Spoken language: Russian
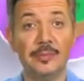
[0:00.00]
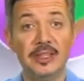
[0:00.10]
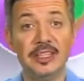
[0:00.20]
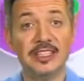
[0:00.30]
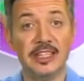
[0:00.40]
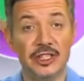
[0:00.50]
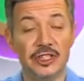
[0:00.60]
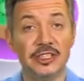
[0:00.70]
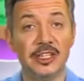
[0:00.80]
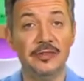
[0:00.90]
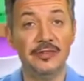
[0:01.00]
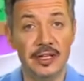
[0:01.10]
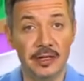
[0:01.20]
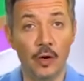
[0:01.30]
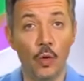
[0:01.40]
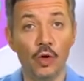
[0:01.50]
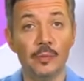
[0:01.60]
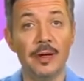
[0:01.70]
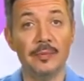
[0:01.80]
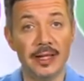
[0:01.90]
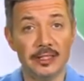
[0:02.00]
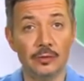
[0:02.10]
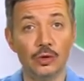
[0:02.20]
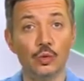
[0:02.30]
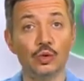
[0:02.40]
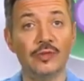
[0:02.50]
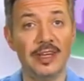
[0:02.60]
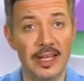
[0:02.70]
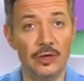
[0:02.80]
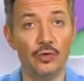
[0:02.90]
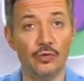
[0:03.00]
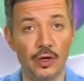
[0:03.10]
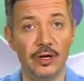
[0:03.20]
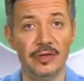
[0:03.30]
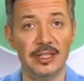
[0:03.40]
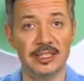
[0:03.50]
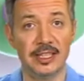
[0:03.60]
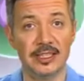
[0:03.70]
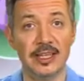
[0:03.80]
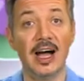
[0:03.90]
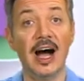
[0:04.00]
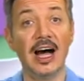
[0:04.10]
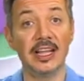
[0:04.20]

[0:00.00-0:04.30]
В напитке содержится кофеин. Он препятствует усвоению фолиевой кислоты,